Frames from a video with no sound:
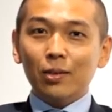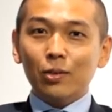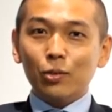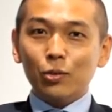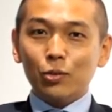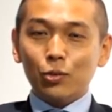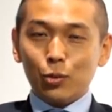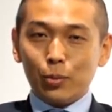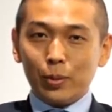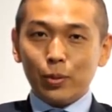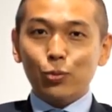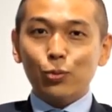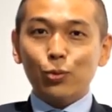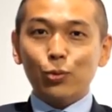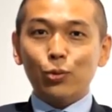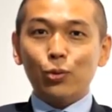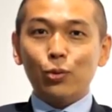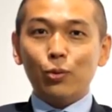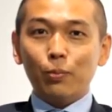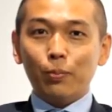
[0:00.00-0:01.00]

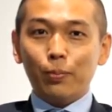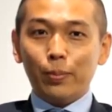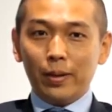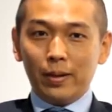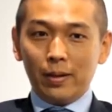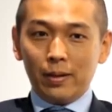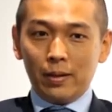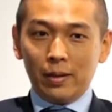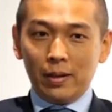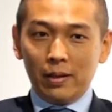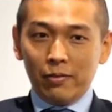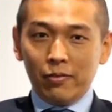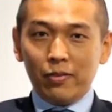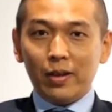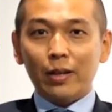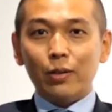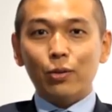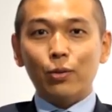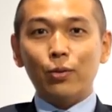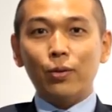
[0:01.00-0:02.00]
soprattutto per il
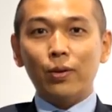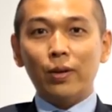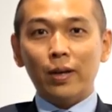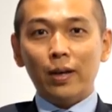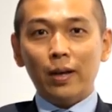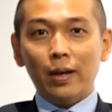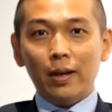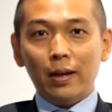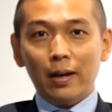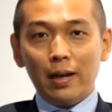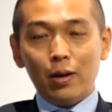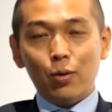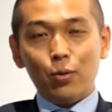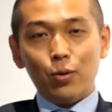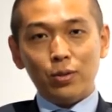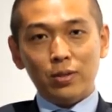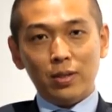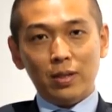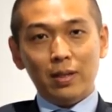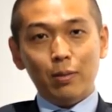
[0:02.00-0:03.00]
fatto che l'euro
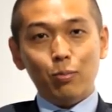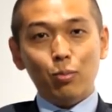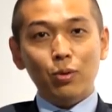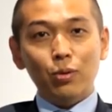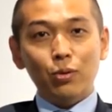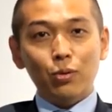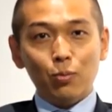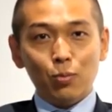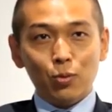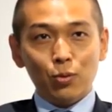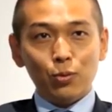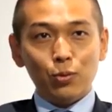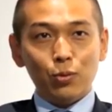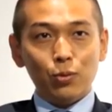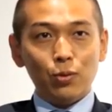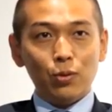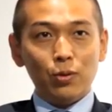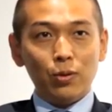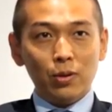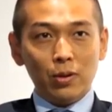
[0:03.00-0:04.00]
si è indebolito
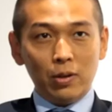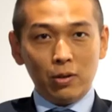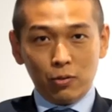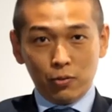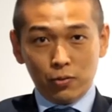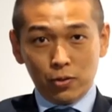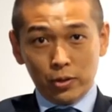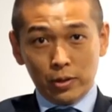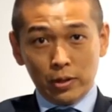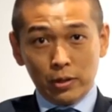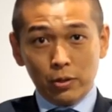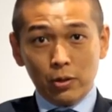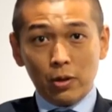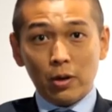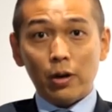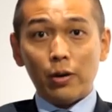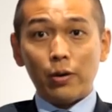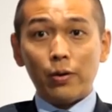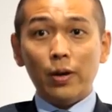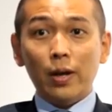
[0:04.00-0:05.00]
molto in confronto al
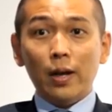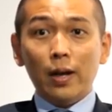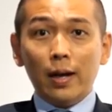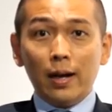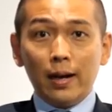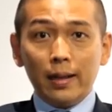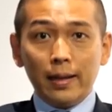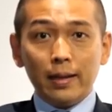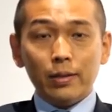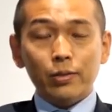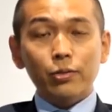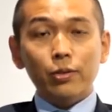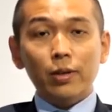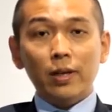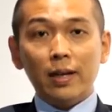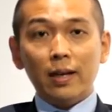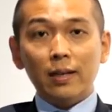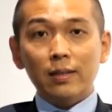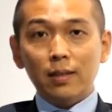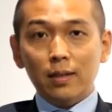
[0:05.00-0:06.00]
dollaro. Adesso le
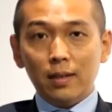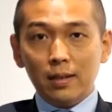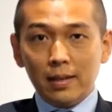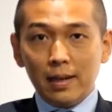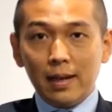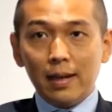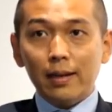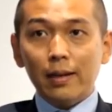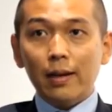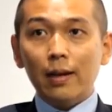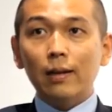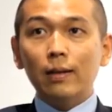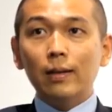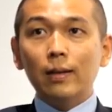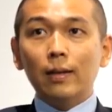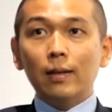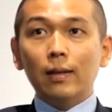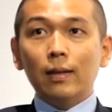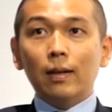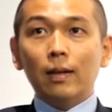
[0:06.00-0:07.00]
case in Italia
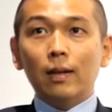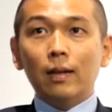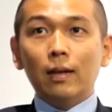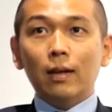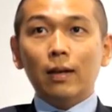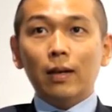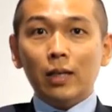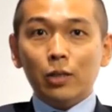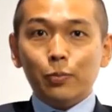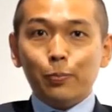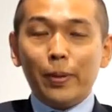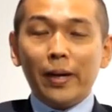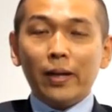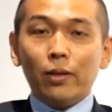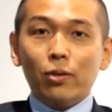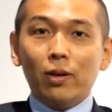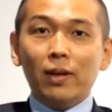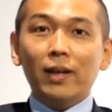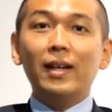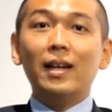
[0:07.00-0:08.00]
eh,
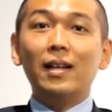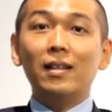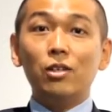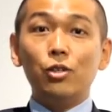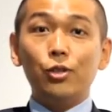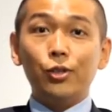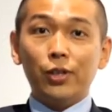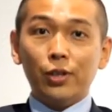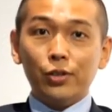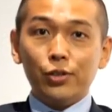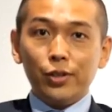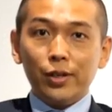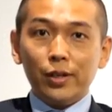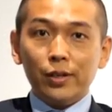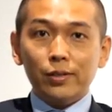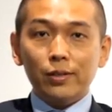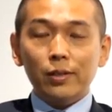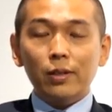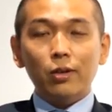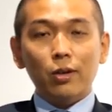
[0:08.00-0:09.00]
rispetto alle grandi città
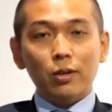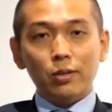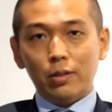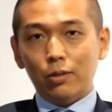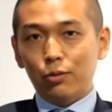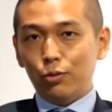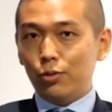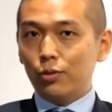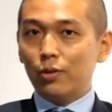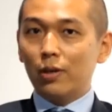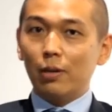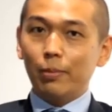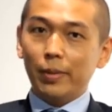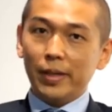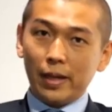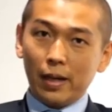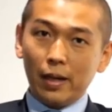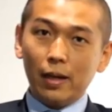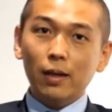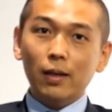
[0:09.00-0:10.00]
cinesi costano circa la
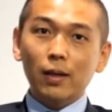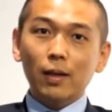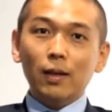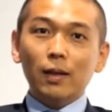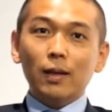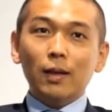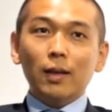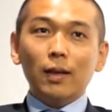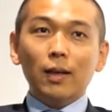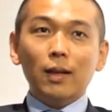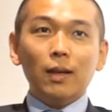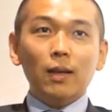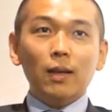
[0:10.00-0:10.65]
metà.